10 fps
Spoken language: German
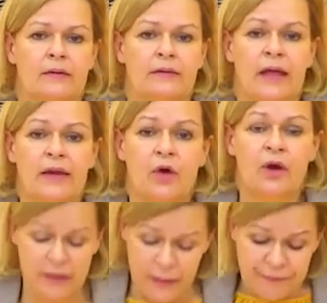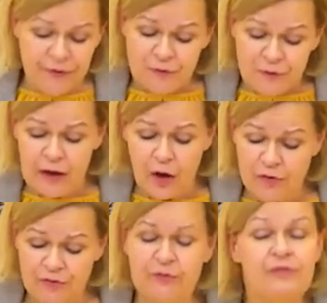Denn dort gibt es viele
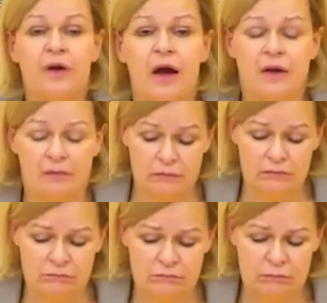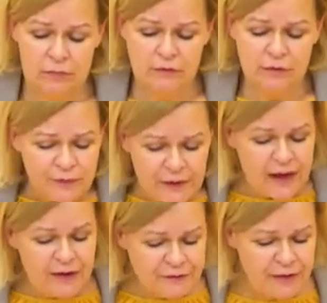offene Fragen. Wie viel
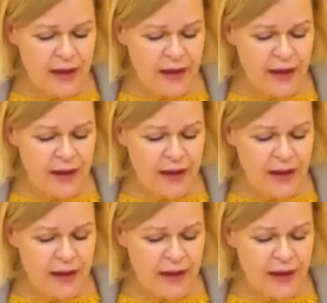darf den